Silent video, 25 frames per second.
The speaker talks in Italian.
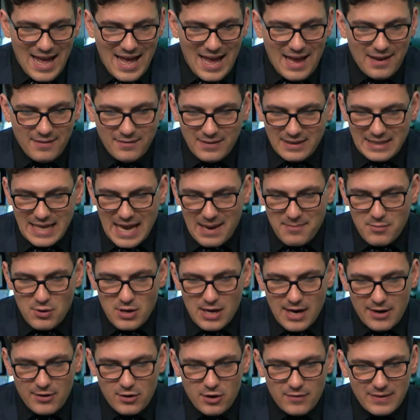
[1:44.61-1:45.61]
e vediamo
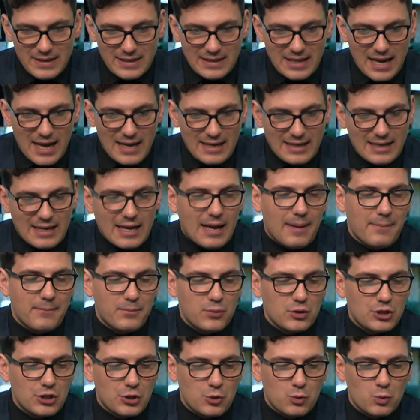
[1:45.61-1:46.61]
la novità in
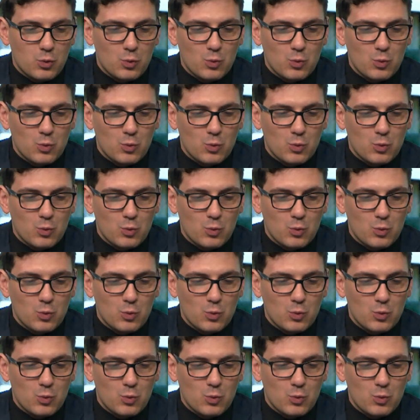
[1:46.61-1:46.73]
campo di